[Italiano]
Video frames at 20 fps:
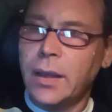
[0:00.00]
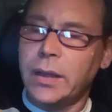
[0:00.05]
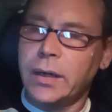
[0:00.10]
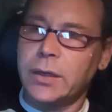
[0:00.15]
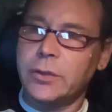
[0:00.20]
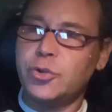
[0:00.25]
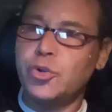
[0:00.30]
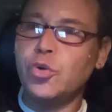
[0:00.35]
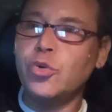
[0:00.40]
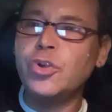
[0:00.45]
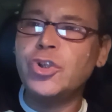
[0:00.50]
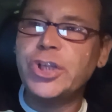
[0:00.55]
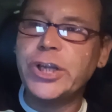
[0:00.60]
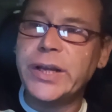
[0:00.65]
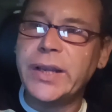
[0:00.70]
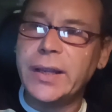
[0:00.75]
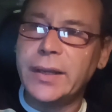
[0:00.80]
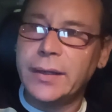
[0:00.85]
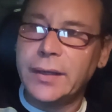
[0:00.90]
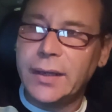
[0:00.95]

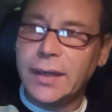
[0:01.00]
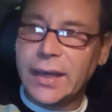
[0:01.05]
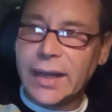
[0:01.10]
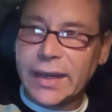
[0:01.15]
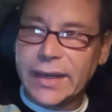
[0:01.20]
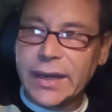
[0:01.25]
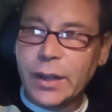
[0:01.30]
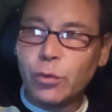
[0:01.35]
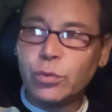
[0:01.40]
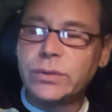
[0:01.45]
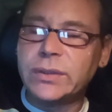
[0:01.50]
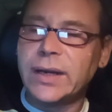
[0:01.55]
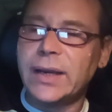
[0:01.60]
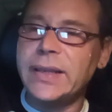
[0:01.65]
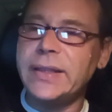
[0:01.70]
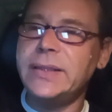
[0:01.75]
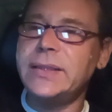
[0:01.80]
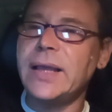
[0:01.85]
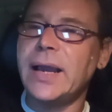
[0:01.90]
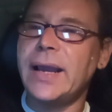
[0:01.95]
Raggiungere la
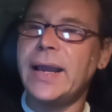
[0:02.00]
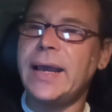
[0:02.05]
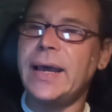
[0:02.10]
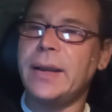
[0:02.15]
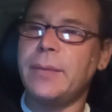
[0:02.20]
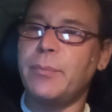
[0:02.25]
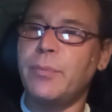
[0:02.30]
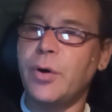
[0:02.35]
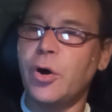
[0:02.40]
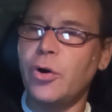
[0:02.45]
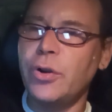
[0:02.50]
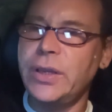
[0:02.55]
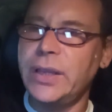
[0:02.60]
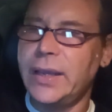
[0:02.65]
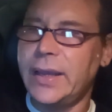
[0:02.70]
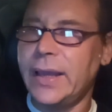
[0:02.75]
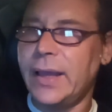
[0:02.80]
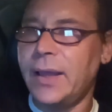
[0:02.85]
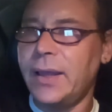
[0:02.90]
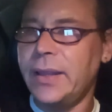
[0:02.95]
neutralità
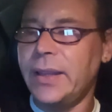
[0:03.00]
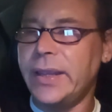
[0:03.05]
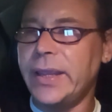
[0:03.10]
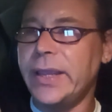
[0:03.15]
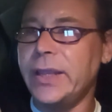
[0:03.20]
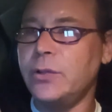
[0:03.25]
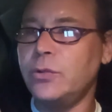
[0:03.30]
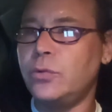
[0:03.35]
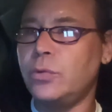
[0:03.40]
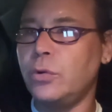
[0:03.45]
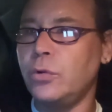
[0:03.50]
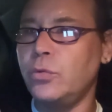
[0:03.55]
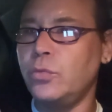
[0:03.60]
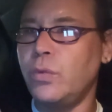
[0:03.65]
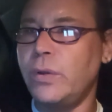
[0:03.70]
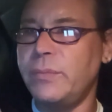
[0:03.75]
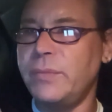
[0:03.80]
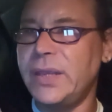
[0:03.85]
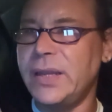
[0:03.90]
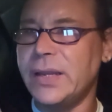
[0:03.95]
carbonica entro il
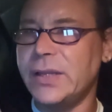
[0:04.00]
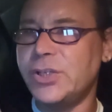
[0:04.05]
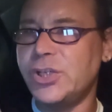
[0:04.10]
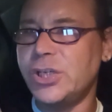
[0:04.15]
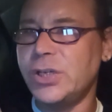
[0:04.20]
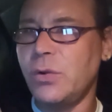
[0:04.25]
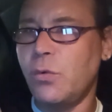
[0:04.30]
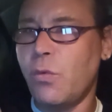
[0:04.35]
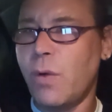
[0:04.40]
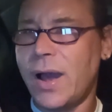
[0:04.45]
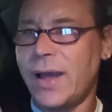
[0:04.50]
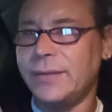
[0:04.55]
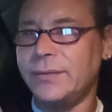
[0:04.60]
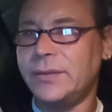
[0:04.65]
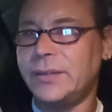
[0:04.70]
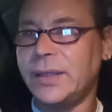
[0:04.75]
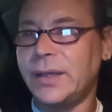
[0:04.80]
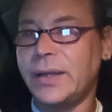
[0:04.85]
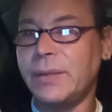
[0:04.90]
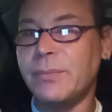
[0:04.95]

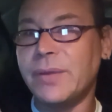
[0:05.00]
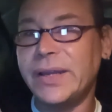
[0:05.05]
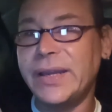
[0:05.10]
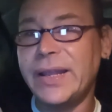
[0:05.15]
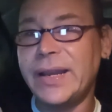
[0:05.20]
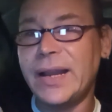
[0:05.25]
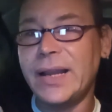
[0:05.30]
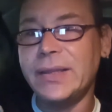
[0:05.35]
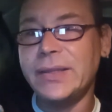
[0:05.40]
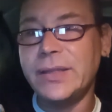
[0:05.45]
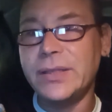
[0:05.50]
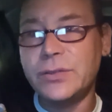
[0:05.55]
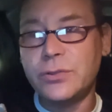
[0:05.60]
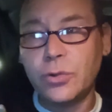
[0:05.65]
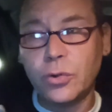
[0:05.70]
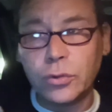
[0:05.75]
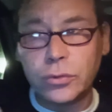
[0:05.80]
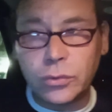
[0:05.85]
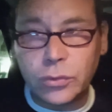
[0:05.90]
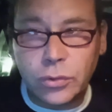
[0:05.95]
2050, rimanere al di
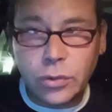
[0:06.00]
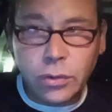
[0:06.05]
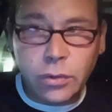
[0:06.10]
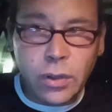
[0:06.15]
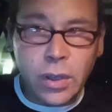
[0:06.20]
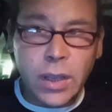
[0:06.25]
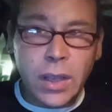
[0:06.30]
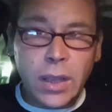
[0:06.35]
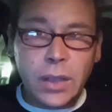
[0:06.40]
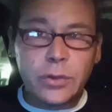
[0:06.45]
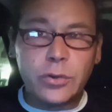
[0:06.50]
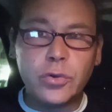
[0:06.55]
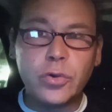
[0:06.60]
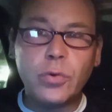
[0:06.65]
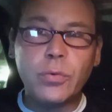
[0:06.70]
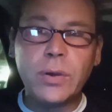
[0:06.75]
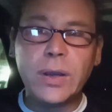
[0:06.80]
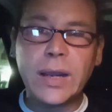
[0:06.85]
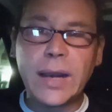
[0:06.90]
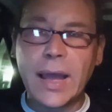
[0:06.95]
sotto di
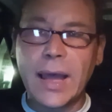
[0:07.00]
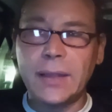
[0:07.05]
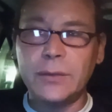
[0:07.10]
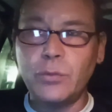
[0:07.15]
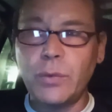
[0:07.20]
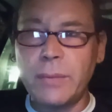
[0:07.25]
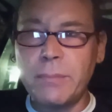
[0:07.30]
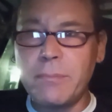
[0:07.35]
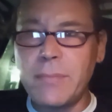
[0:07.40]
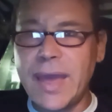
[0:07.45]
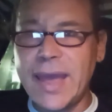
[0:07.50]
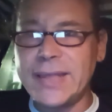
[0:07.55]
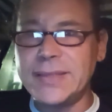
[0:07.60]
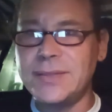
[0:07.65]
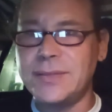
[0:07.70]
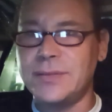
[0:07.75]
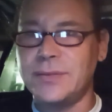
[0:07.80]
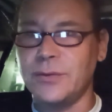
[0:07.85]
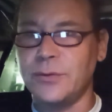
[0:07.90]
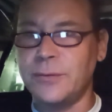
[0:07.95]
un grado e
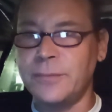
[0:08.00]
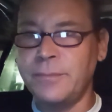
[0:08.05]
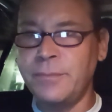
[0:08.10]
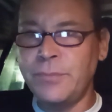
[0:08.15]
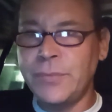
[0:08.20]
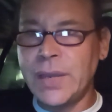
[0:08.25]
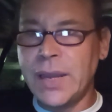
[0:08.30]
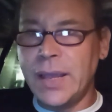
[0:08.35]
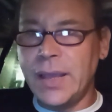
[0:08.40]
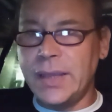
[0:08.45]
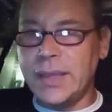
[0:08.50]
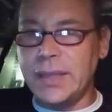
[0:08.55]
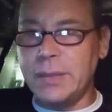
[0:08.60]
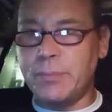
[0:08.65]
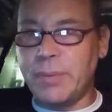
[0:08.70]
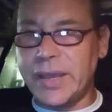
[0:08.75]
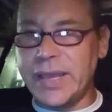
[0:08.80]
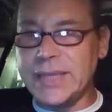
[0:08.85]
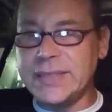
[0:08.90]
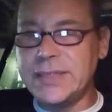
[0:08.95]
mezzo. I
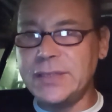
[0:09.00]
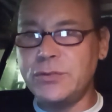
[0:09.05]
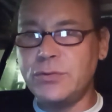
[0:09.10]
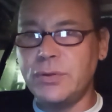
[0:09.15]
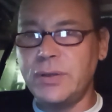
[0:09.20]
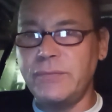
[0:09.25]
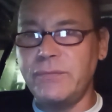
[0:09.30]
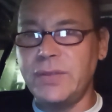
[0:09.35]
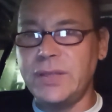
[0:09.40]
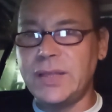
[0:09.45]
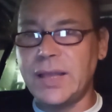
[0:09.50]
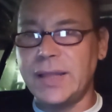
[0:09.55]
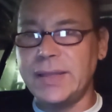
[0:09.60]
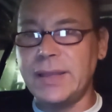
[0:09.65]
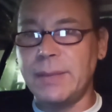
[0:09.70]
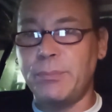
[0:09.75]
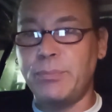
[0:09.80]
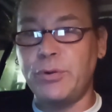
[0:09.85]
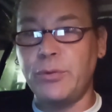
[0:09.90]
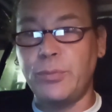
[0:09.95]
paesi sono
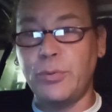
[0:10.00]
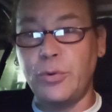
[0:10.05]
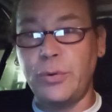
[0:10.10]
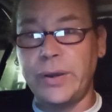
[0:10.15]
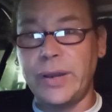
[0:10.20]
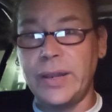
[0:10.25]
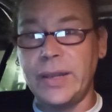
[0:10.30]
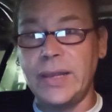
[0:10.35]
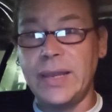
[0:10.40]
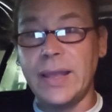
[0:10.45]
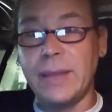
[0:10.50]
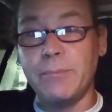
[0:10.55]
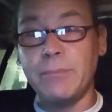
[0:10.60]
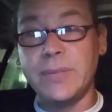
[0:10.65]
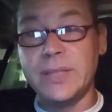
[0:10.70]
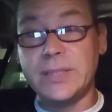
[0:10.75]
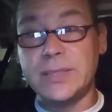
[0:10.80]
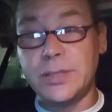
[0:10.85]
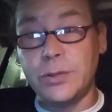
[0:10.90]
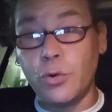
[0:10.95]
invitati a proporre gli
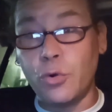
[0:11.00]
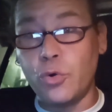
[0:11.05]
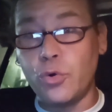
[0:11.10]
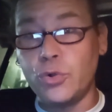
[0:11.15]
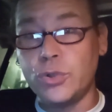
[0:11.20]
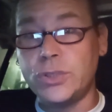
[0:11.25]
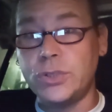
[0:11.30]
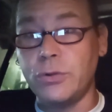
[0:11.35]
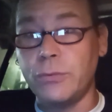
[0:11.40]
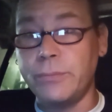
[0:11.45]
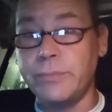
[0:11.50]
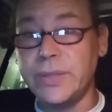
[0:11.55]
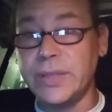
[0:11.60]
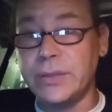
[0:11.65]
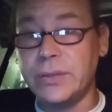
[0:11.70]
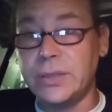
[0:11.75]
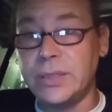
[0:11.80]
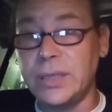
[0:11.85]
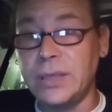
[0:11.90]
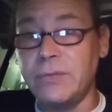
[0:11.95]
ambiziosi
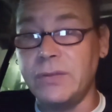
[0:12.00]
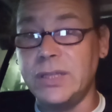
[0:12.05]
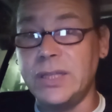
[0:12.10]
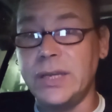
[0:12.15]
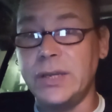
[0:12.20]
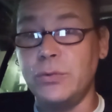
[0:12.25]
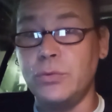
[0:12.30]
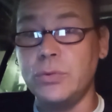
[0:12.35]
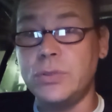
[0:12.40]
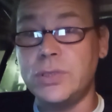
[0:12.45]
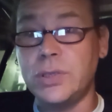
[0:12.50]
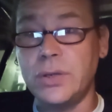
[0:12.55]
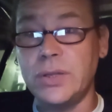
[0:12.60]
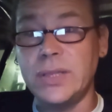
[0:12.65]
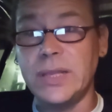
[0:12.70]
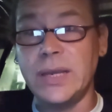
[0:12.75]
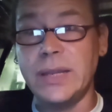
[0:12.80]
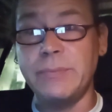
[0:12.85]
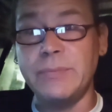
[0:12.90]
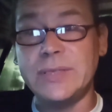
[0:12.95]
obiettivi di riduzione
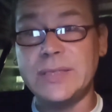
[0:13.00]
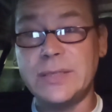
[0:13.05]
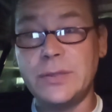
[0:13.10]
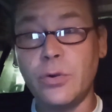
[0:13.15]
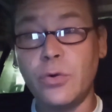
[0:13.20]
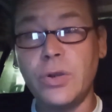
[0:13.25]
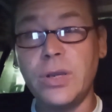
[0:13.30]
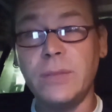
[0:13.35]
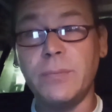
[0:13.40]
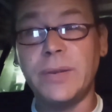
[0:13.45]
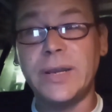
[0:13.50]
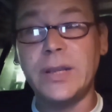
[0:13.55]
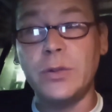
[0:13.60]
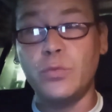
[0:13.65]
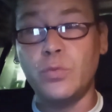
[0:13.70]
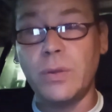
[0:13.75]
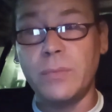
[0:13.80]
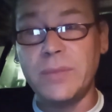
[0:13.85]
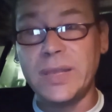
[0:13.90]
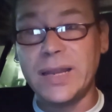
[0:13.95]
delle emissioni per
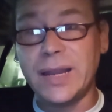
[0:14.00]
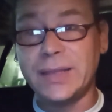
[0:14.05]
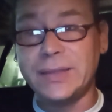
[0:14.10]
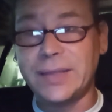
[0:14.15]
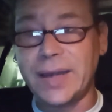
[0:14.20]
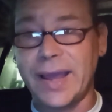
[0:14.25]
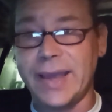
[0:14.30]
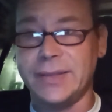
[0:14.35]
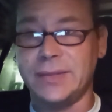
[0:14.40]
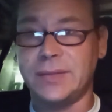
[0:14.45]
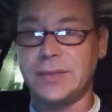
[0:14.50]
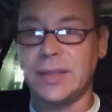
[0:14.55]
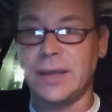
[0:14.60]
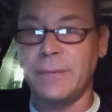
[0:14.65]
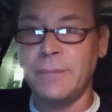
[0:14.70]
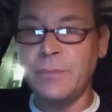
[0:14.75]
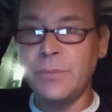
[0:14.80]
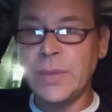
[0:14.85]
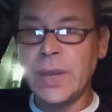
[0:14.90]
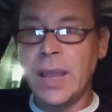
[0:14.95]
il 2030,